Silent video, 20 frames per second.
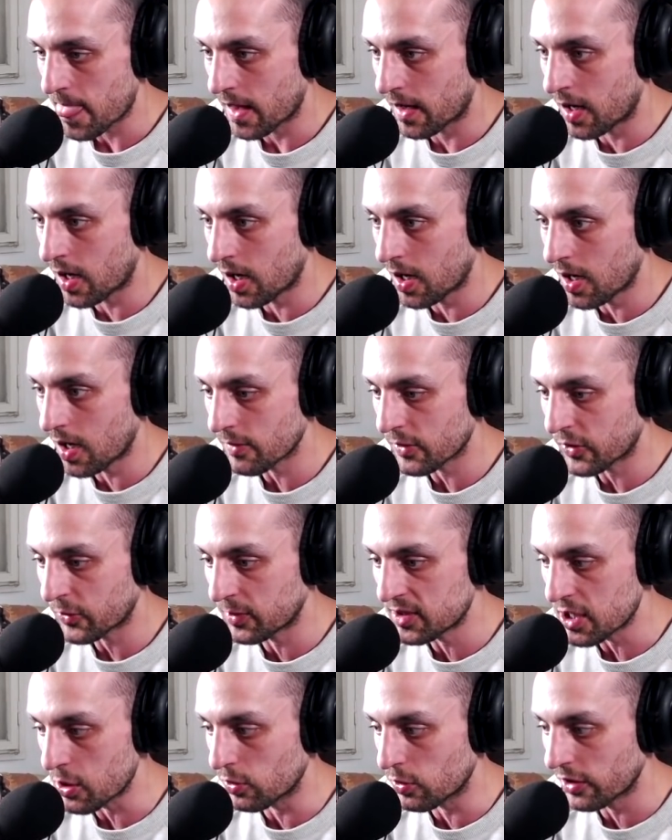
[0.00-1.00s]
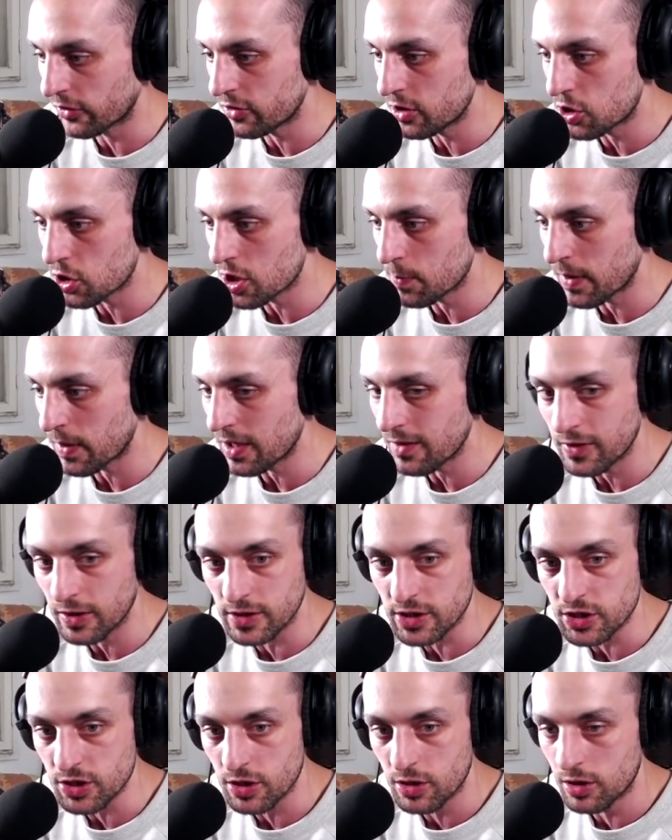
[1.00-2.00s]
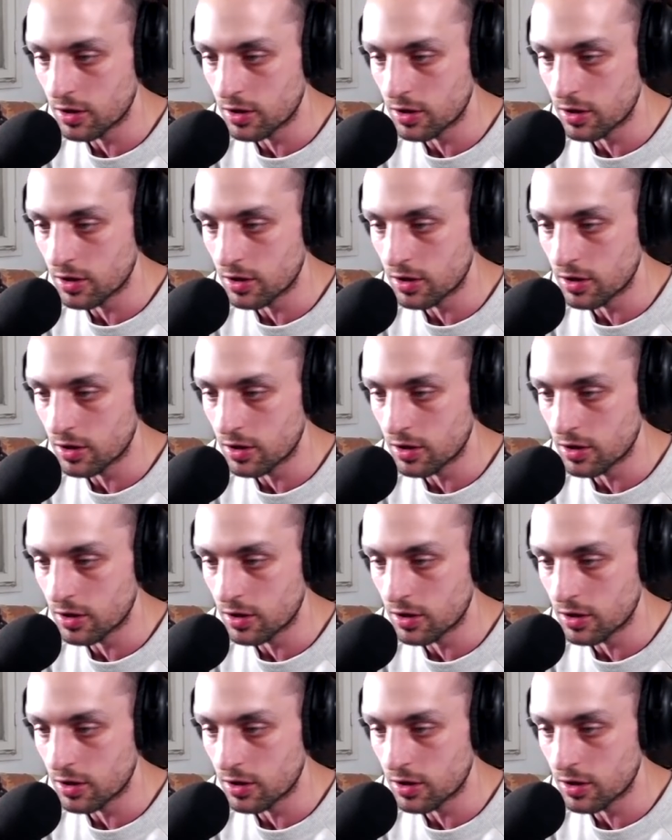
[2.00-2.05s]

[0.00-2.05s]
А, смотри, у нас ничего не появилось.